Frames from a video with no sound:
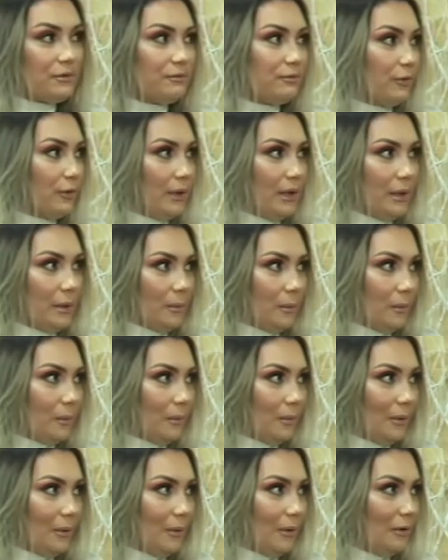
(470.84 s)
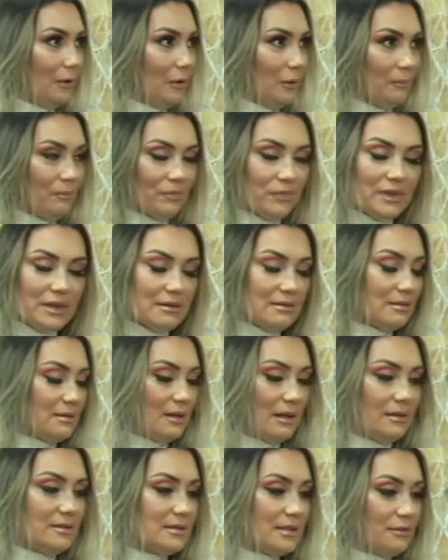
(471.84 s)
foi
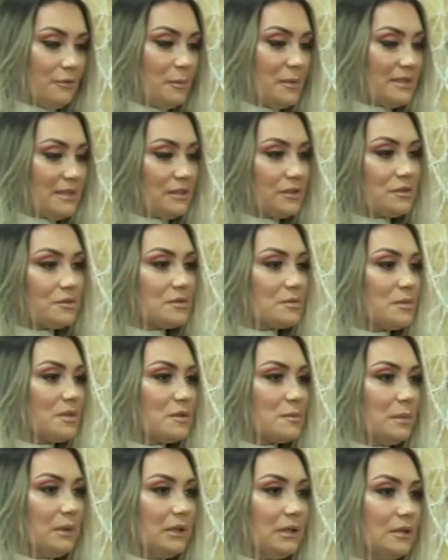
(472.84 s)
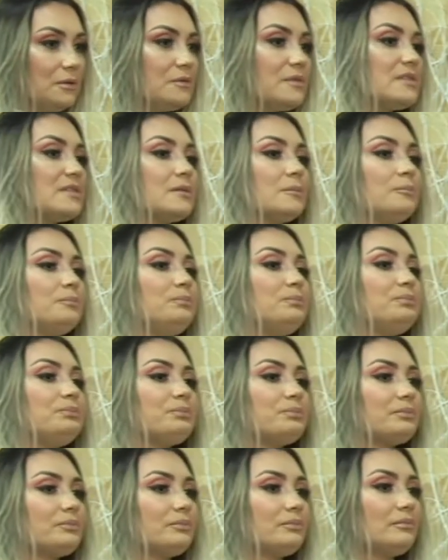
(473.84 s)
esteve presente nos meus planos,
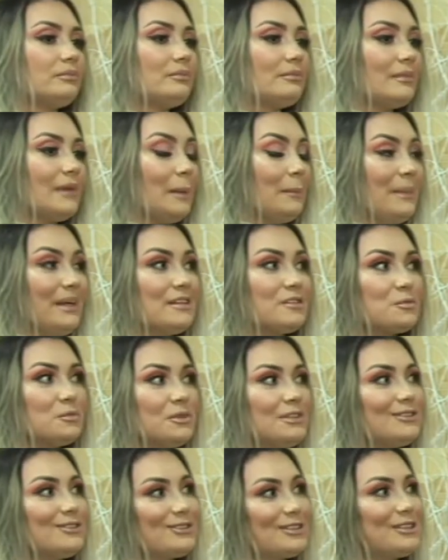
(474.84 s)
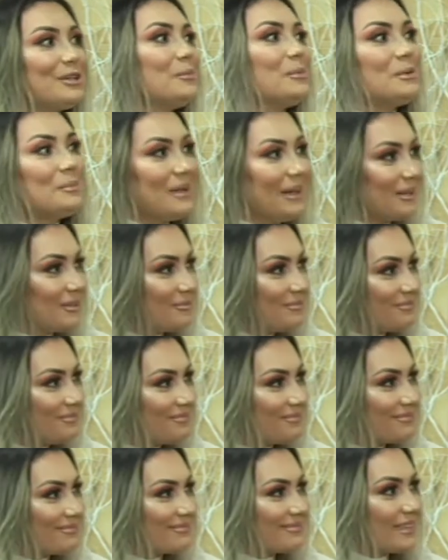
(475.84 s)
mesmo antes de ter o primeiro.
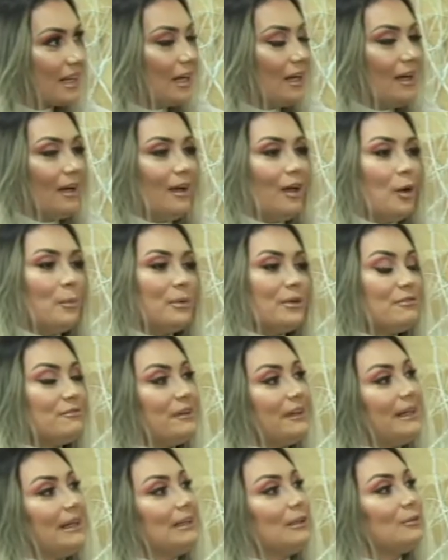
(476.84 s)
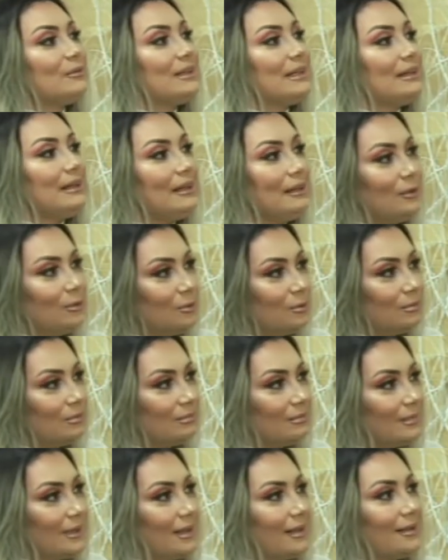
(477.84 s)
Eu preferia não ter nenhum
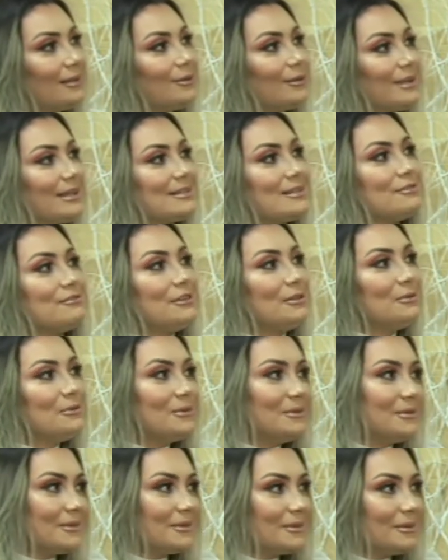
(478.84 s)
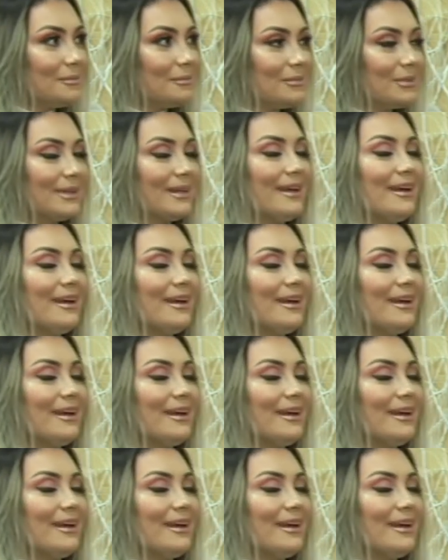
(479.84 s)
do que ser filho único, porque